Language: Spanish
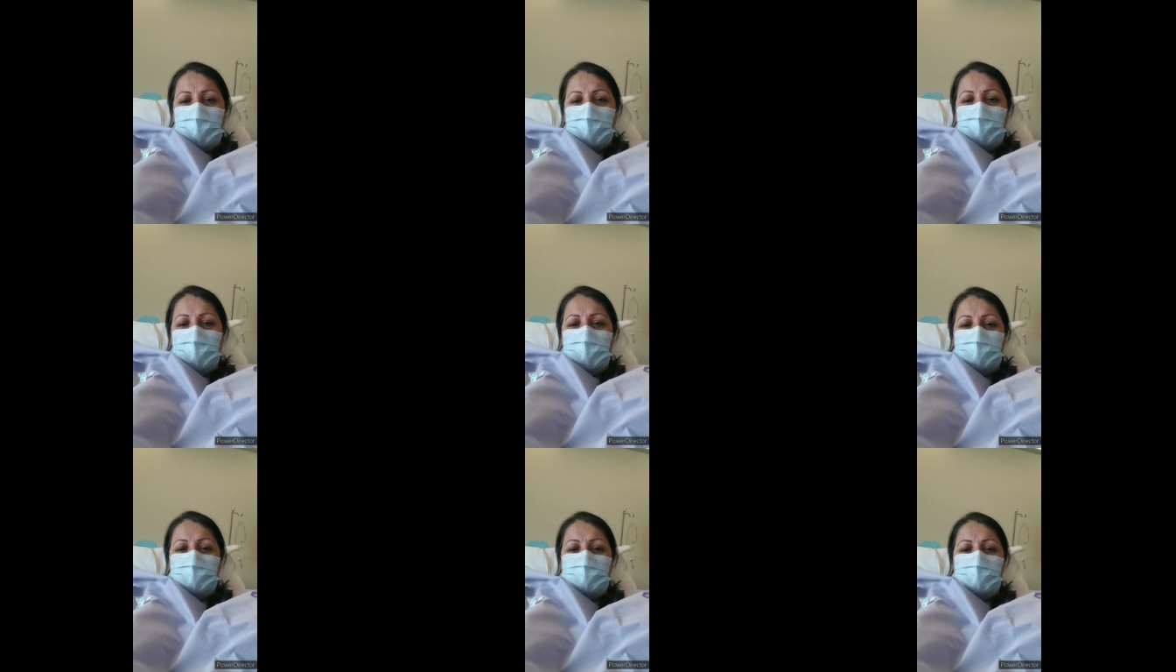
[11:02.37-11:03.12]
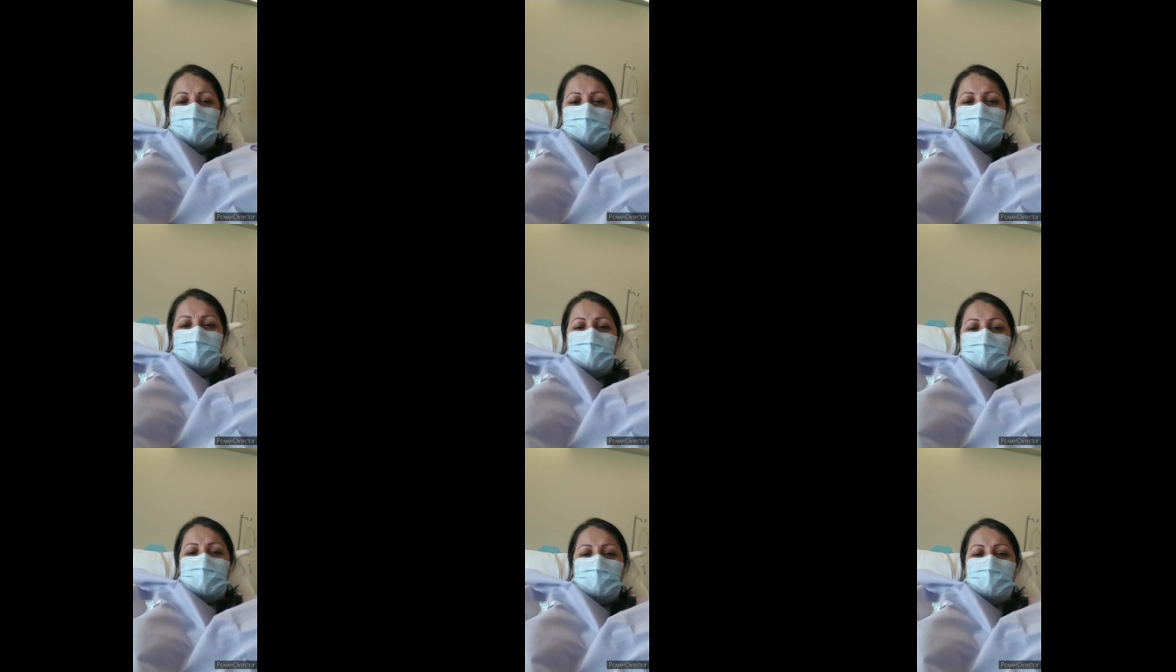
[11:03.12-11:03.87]
Y
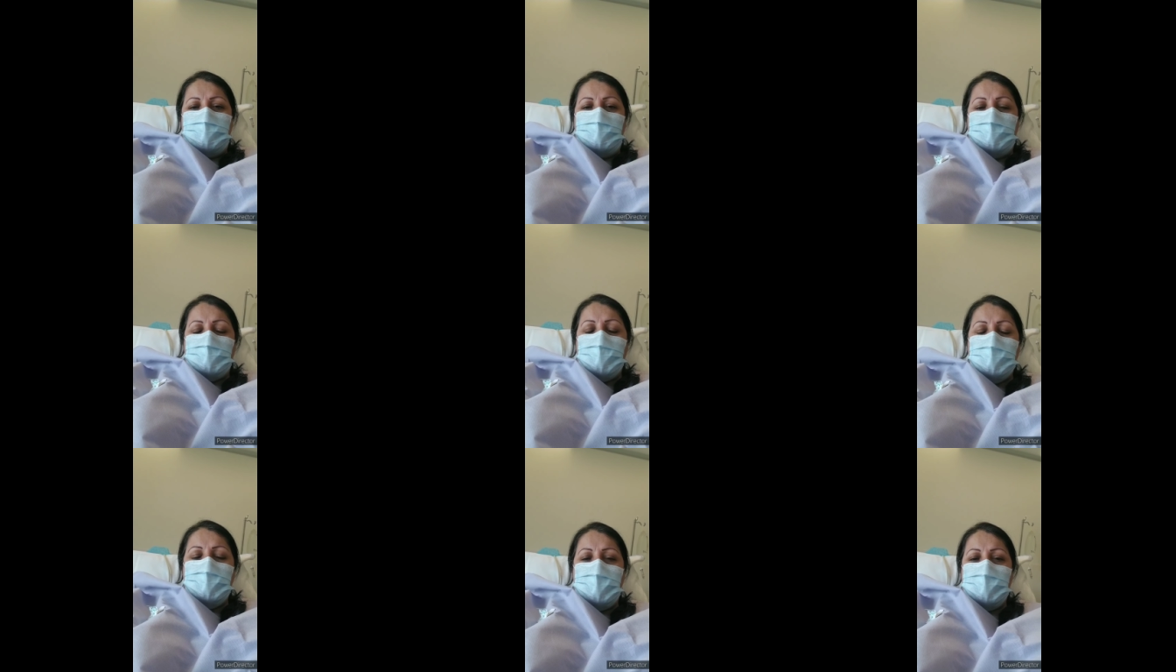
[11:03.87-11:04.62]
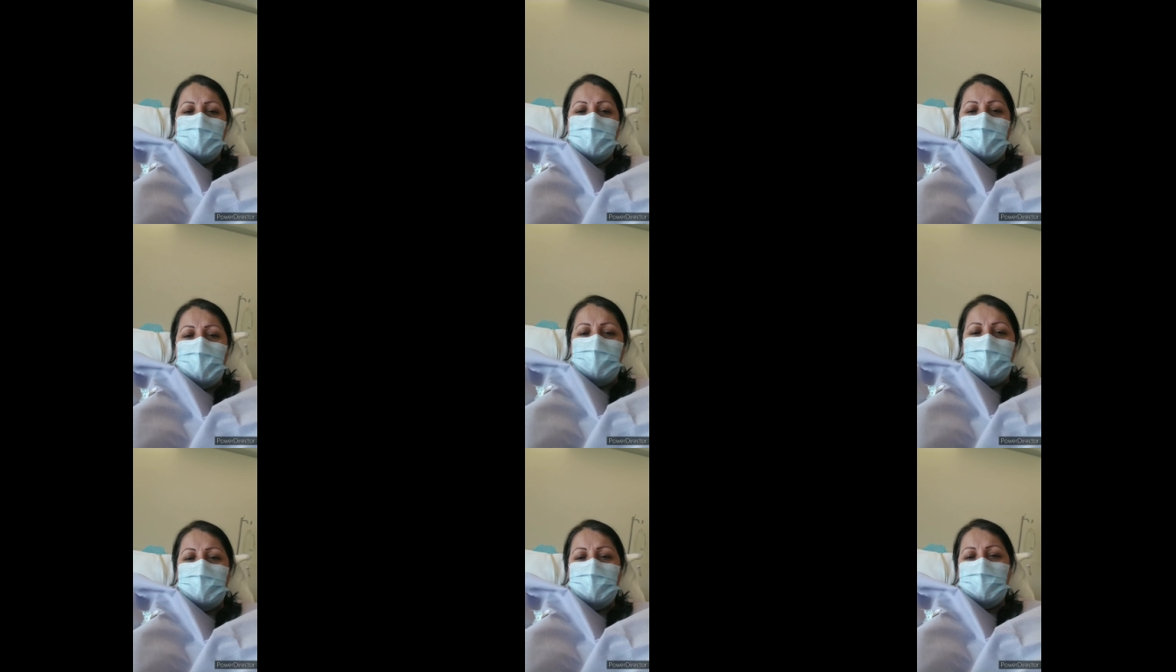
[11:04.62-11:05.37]
después de la cirugía
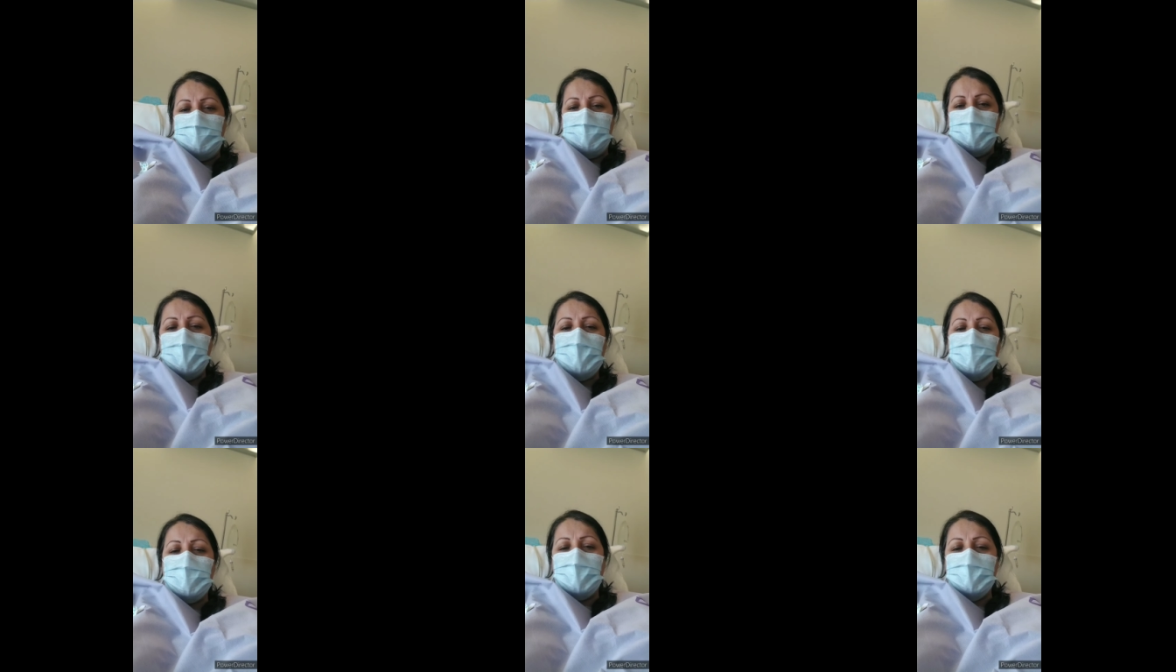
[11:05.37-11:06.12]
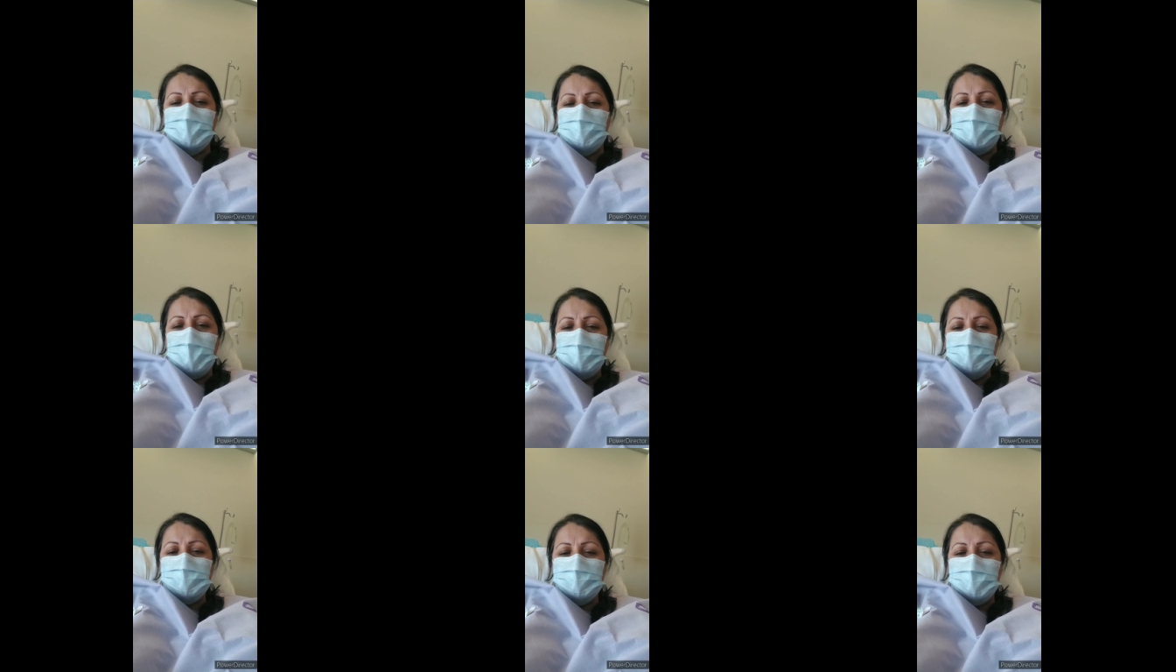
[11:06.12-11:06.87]
a ver qué es lo que pasa, ¿ok?
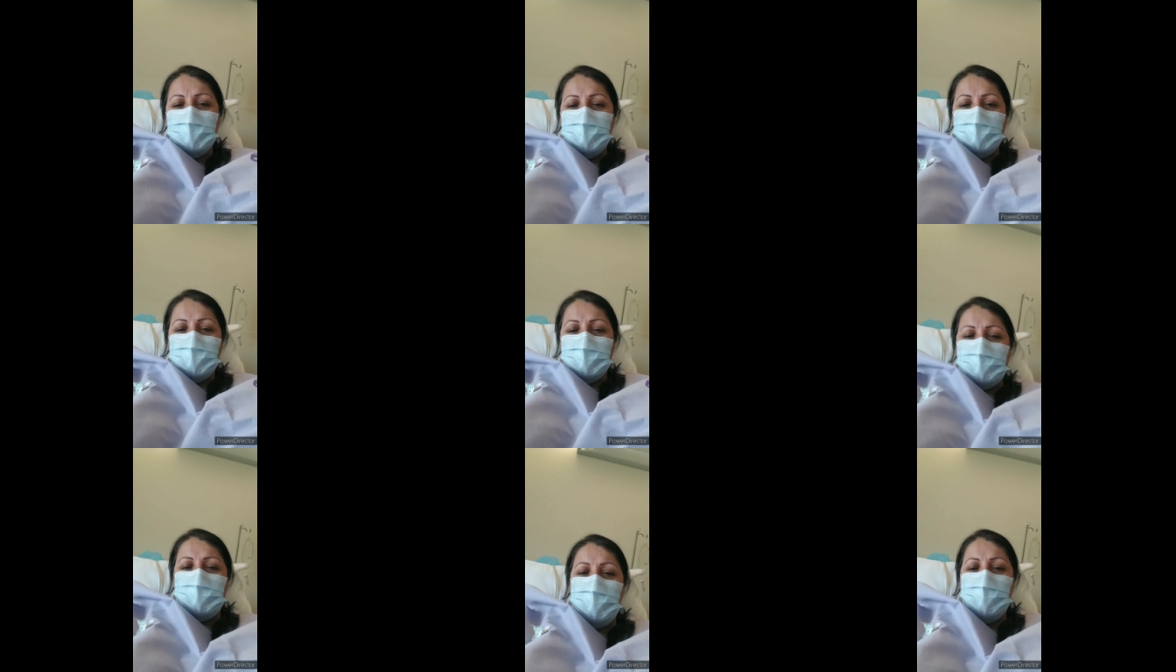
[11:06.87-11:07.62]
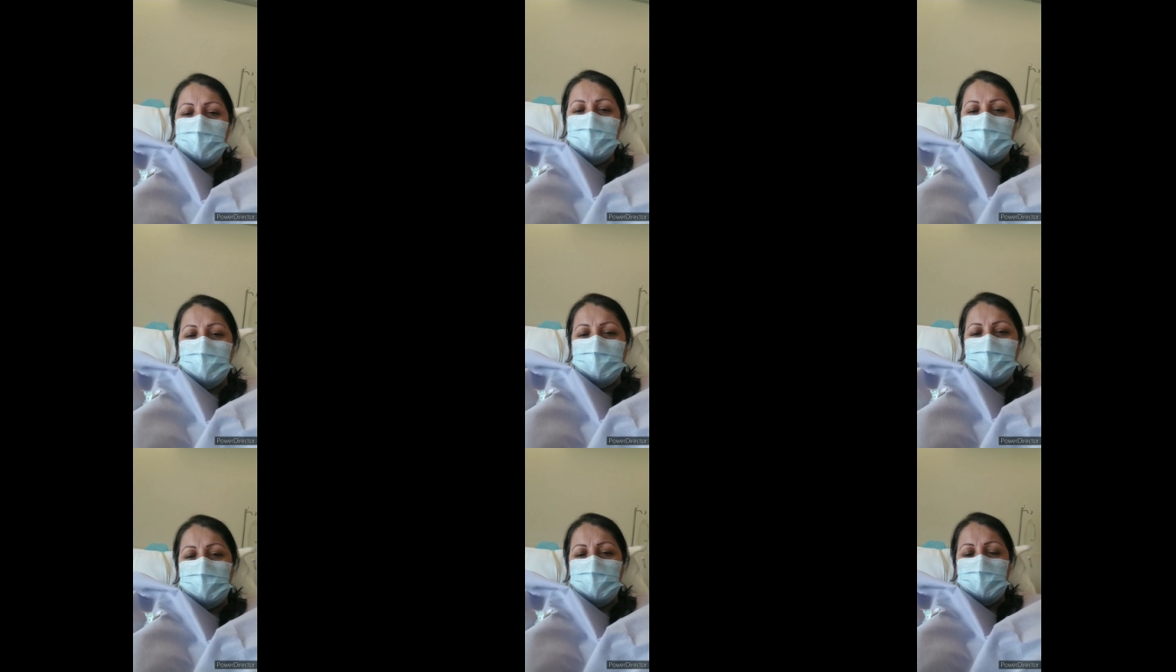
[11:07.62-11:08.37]
Luego les
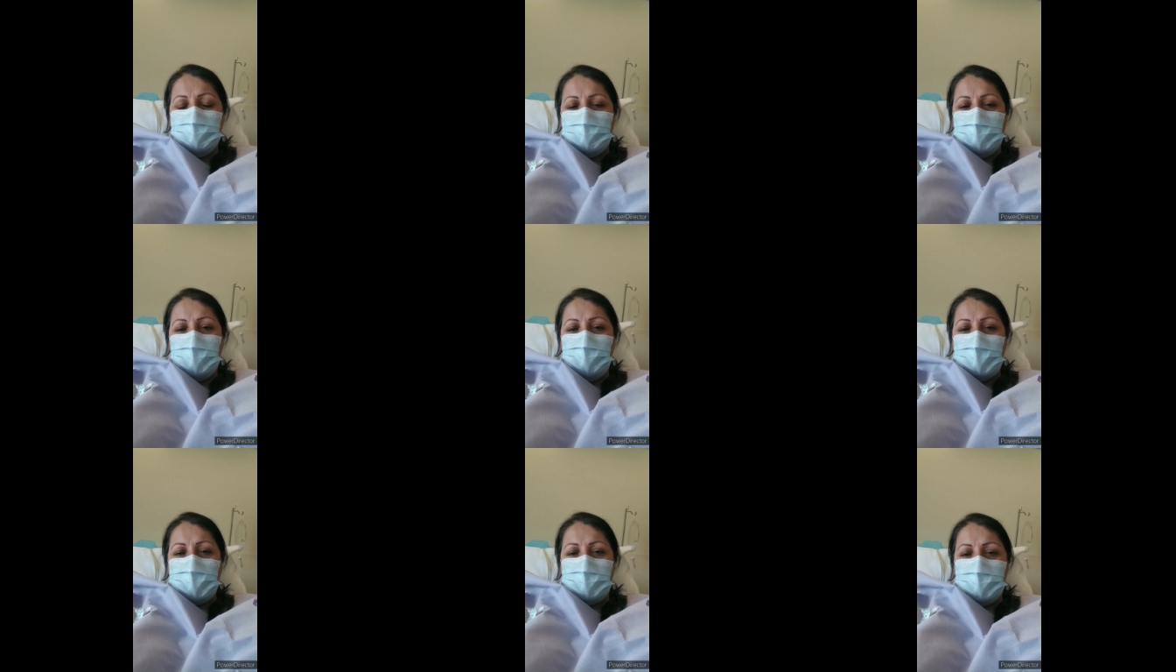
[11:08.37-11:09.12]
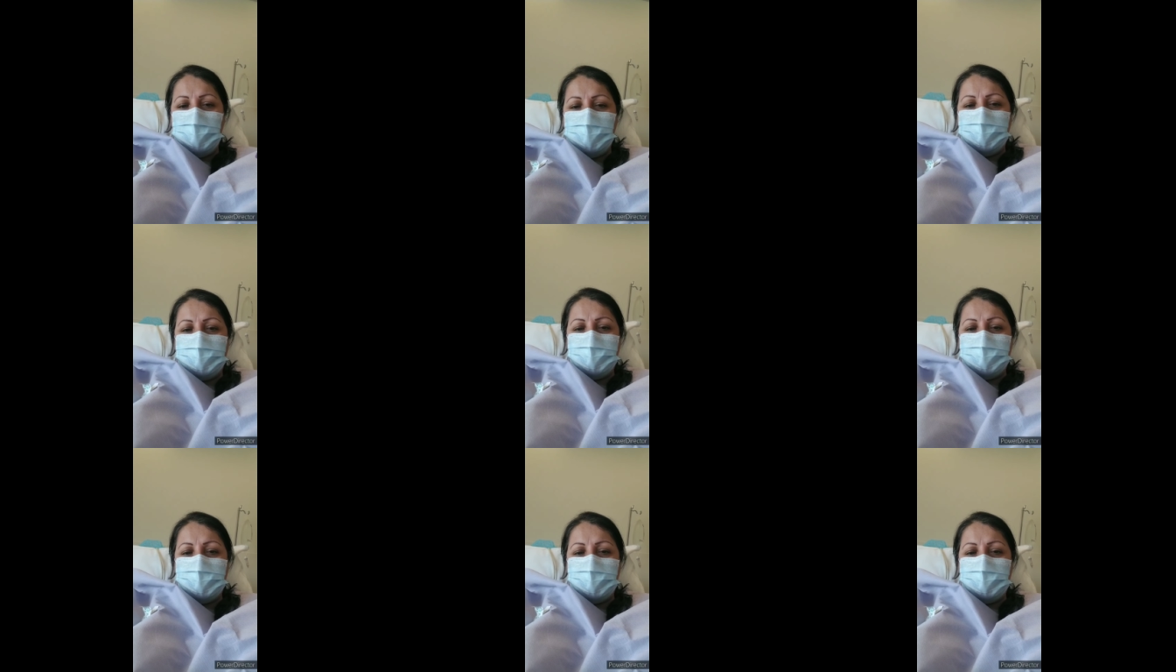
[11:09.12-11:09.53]
sigo grabando.